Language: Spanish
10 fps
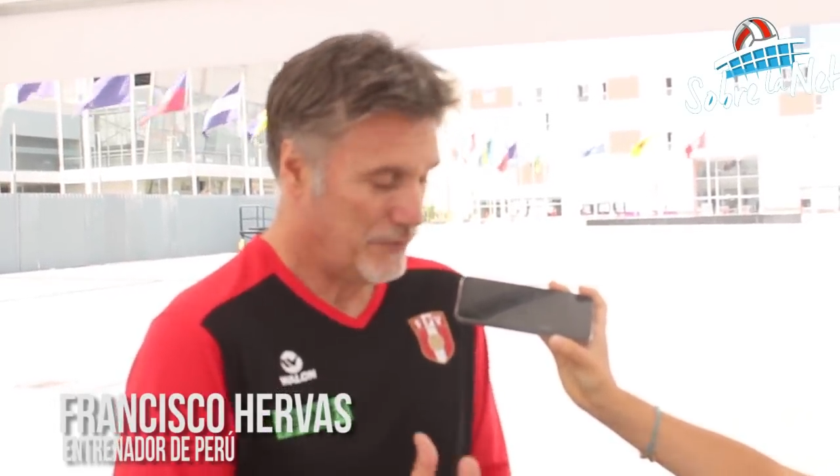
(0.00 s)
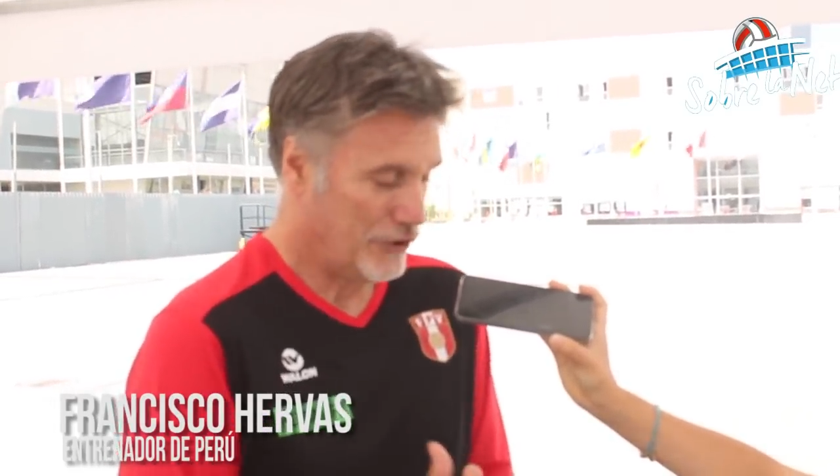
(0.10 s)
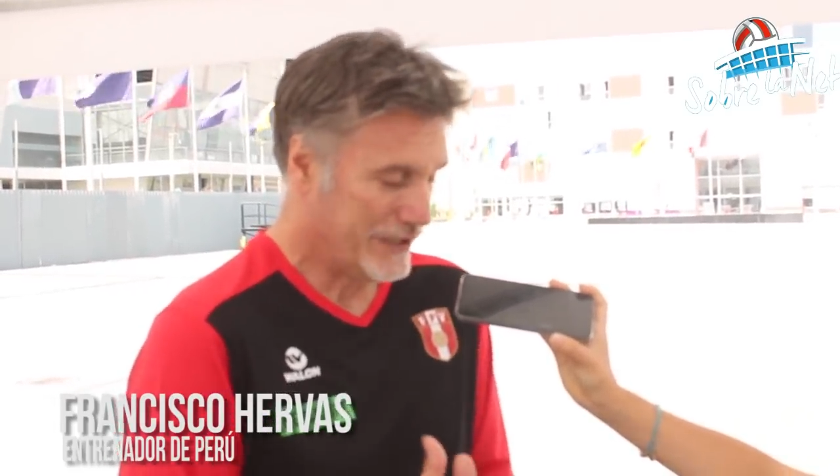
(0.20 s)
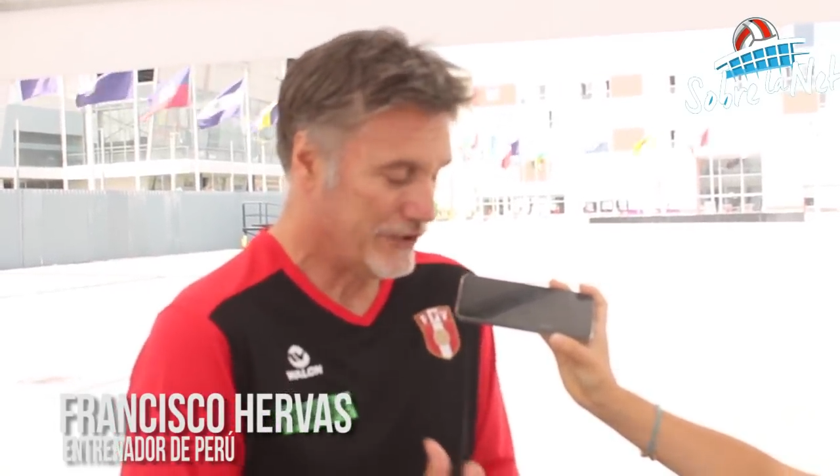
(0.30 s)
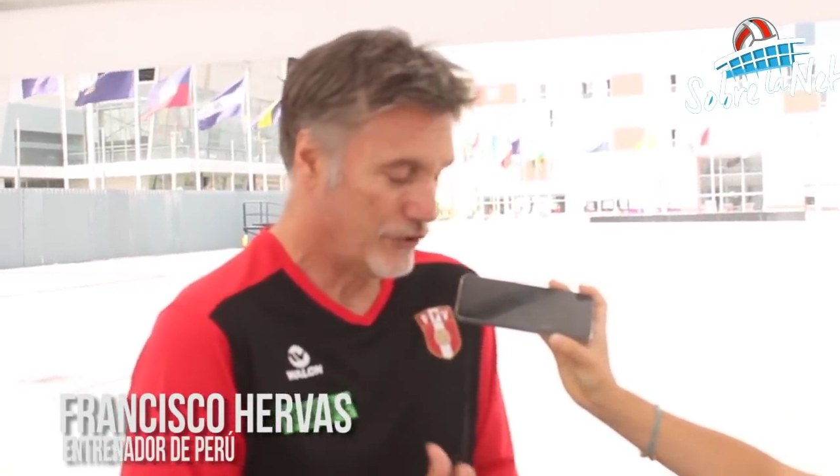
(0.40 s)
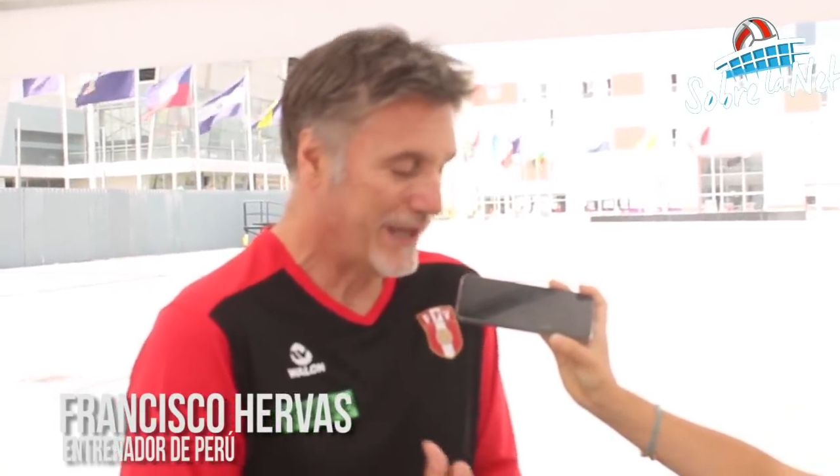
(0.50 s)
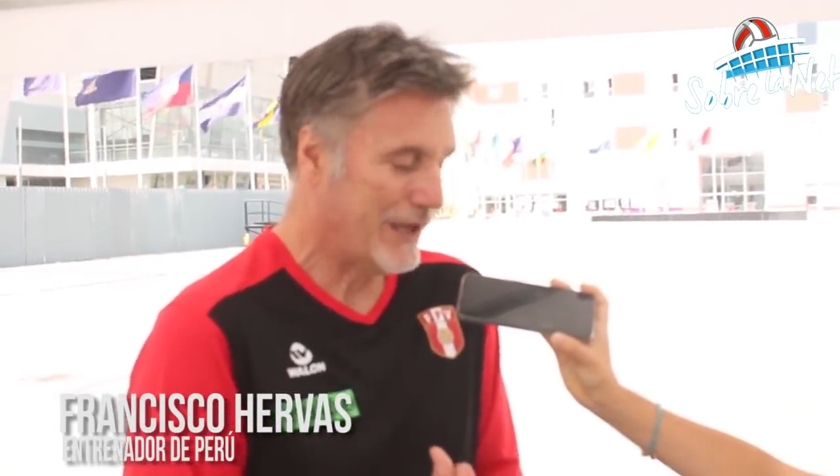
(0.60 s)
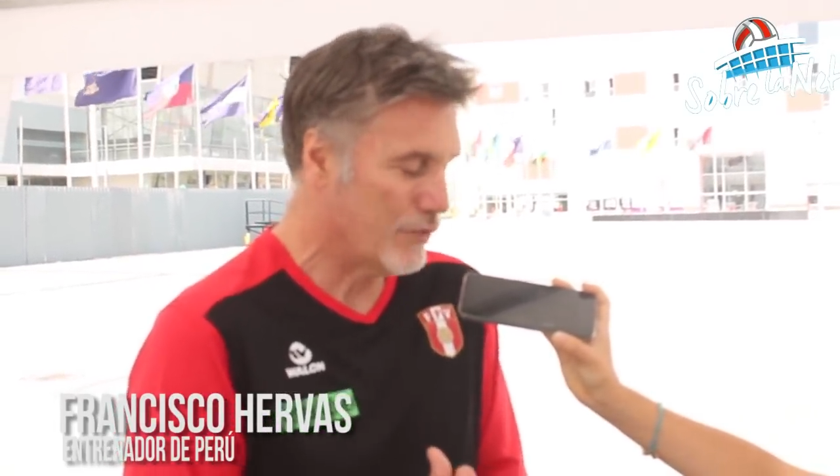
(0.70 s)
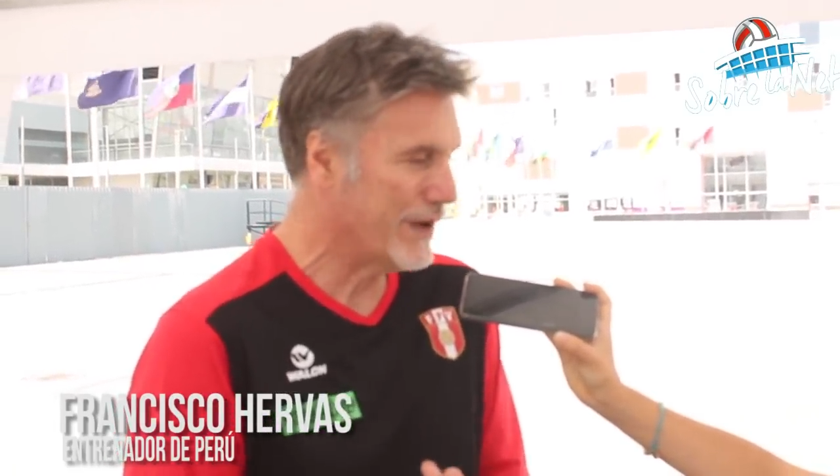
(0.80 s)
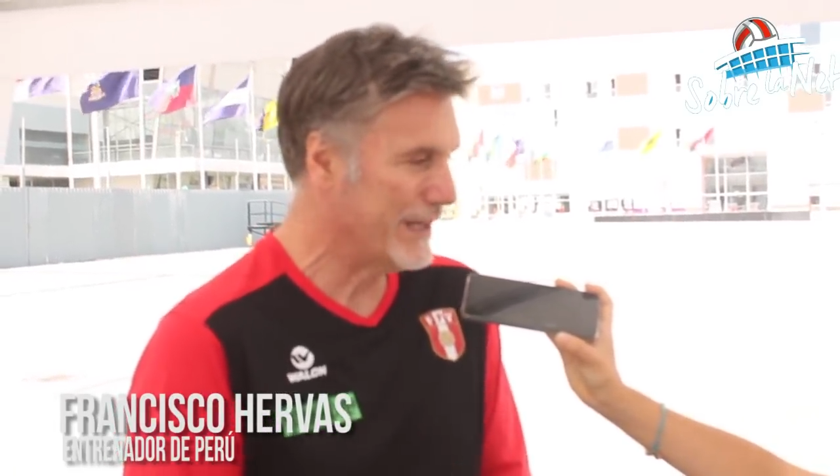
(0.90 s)
Y por lo
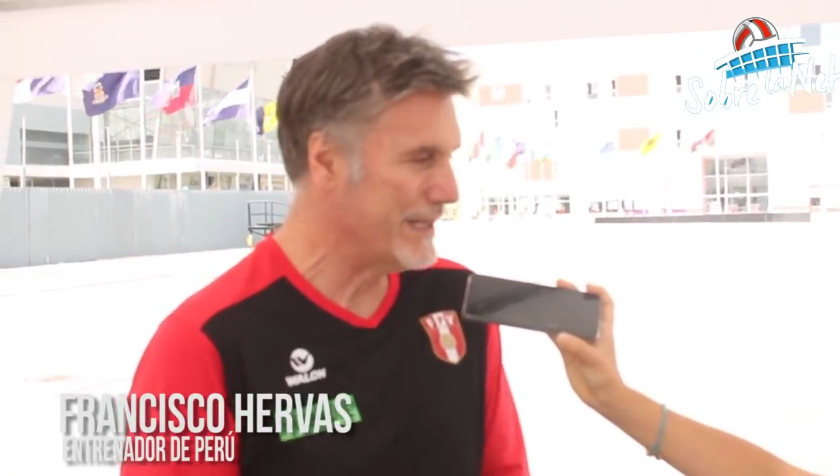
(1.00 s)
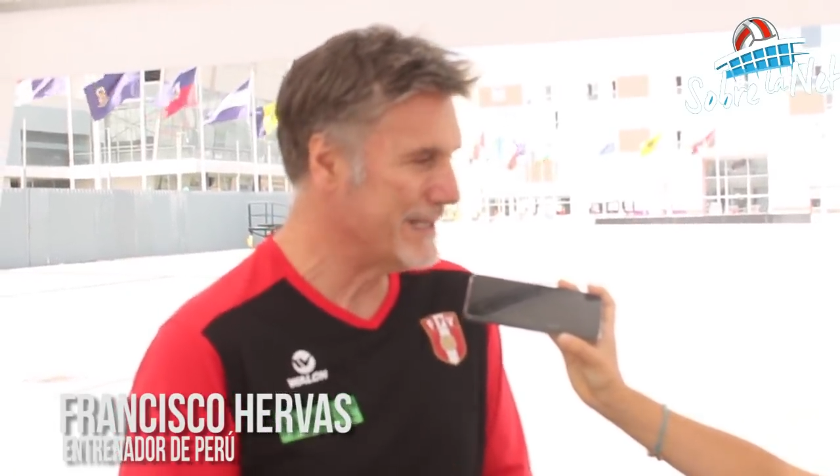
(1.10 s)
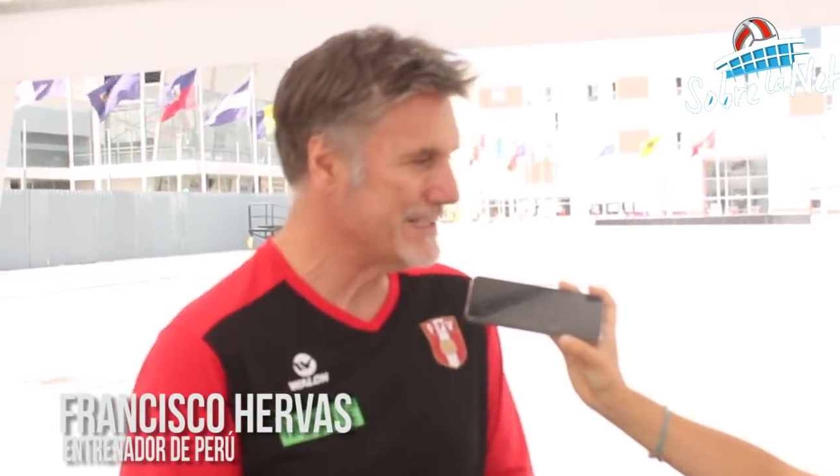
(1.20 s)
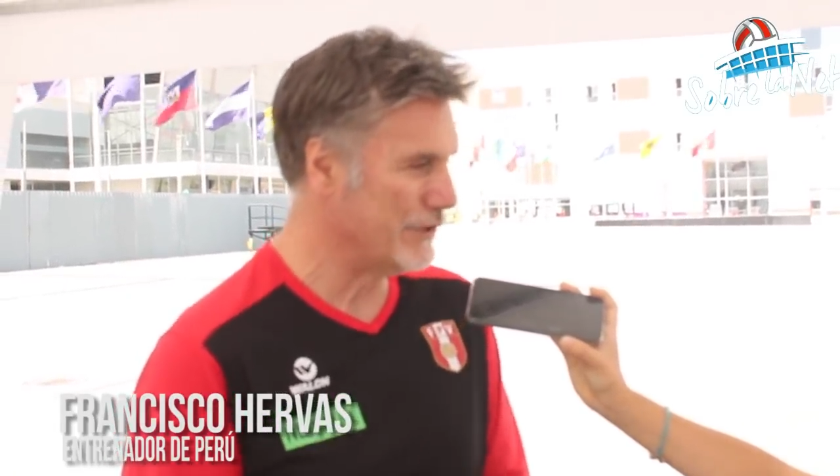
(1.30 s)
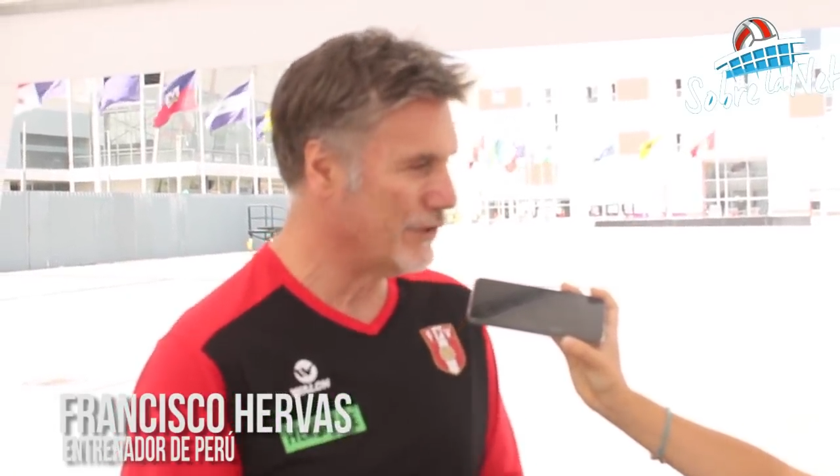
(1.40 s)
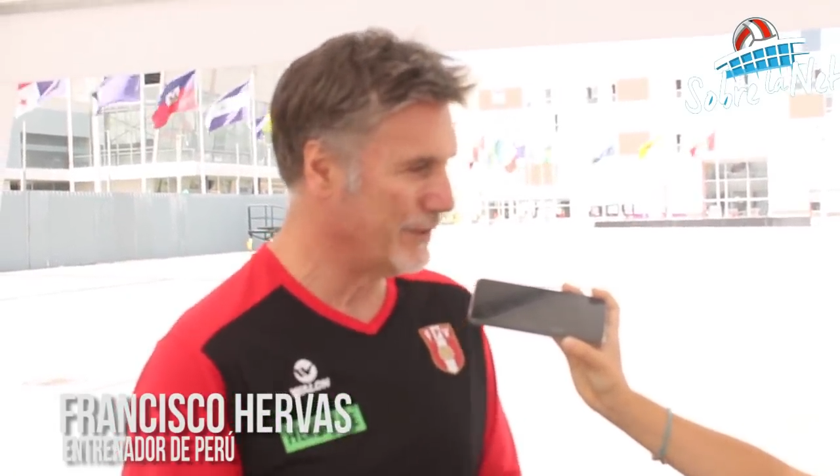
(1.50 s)
tanto, cada una de ellas